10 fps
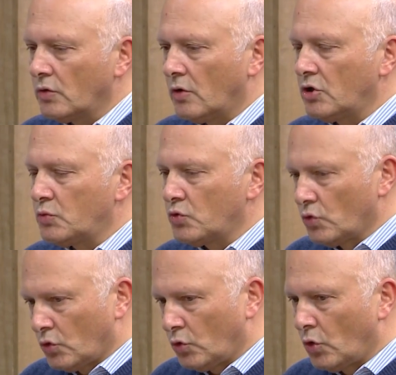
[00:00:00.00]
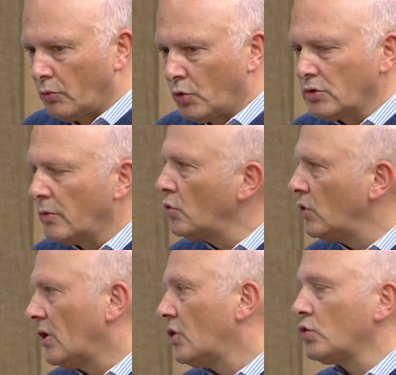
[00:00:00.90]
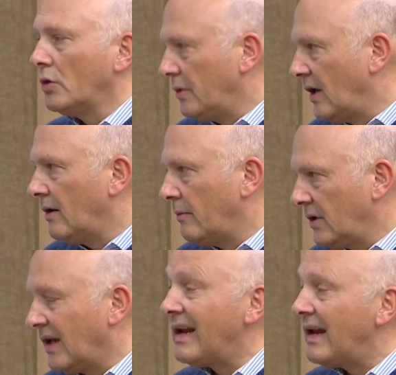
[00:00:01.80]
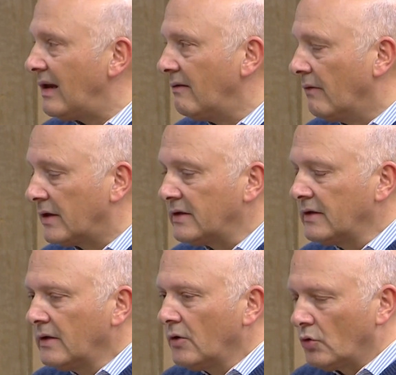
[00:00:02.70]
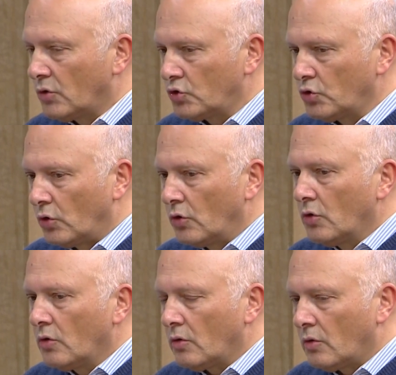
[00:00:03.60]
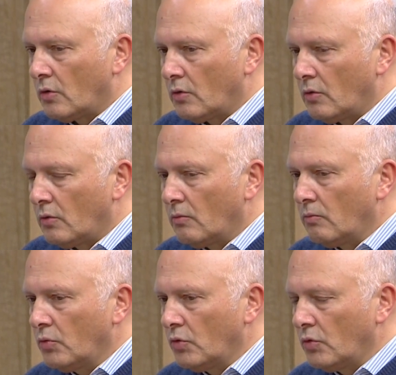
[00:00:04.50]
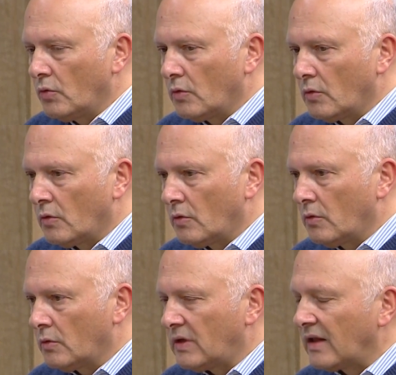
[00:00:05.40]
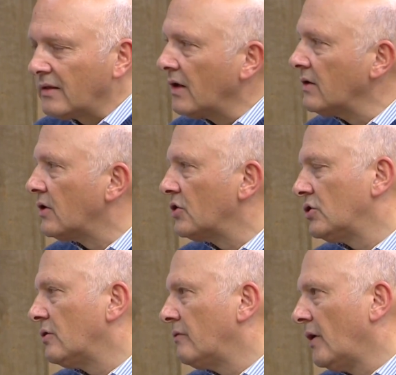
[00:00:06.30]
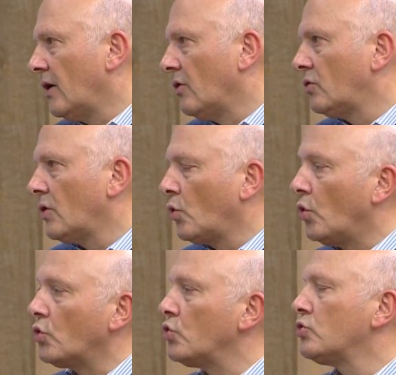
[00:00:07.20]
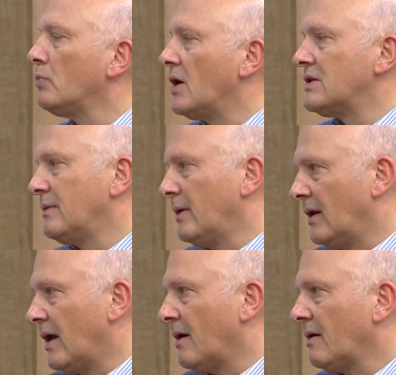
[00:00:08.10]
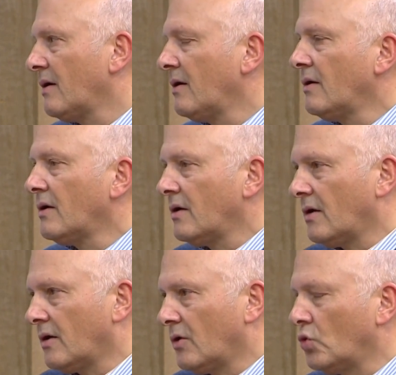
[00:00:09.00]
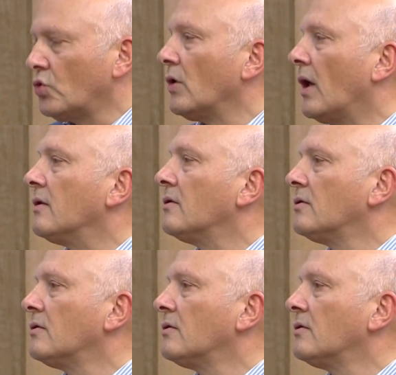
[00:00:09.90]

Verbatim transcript: Ee, hiçbir sorun görmüyoruz ama dünyada şöyle bir gelim, genel eğilim var. Hı. O da şu. E, bu e, tatlandırıcı veyahut da koruyucu malzeme ile e, tutulan